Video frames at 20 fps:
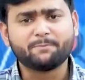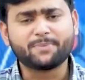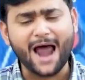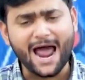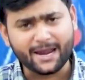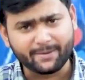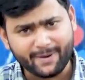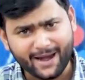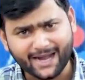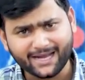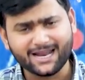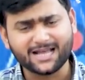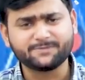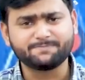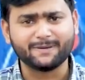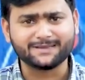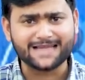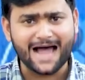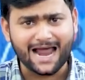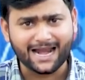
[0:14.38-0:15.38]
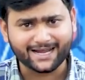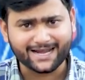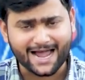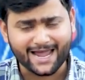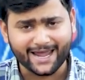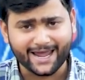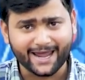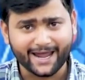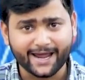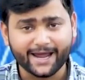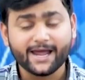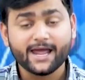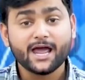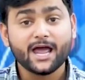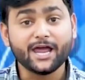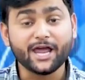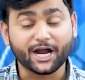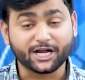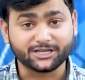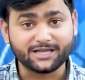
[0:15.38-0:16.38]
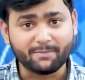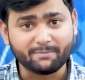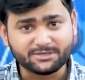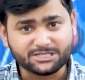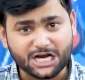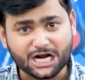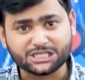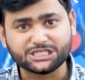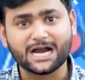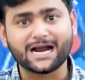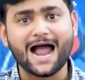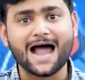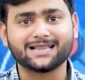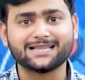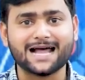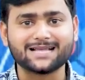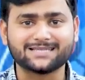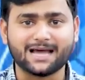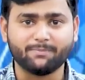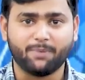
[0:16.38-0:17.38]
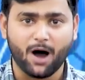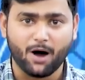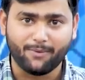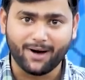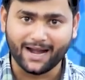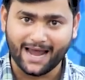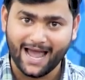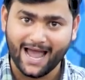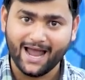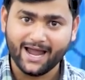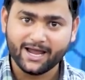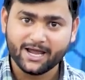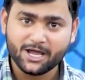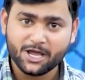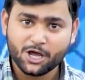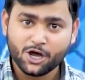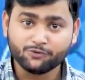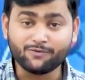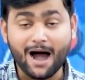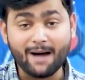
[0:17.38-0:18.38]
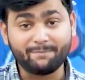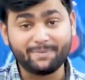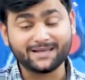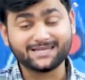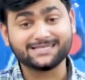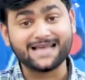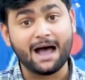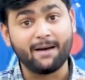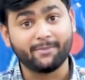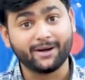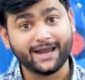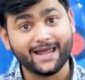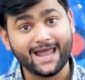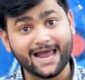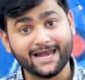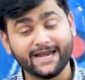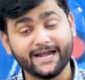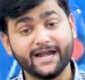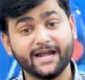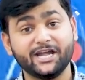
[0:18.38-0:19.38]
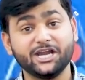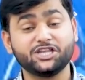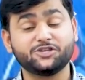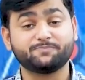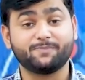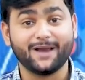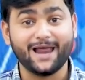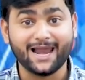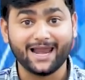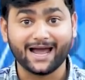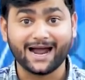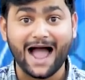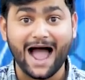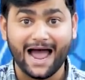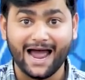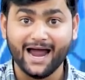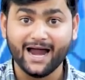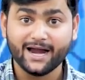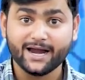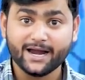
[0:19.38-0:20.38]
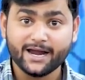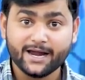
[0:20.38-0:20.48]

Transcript: प्राइवेट अस्पताल का ये एकदम चकचकाता सा भवन है वहां पर सामने एलईडी डिस्प्ले लगा है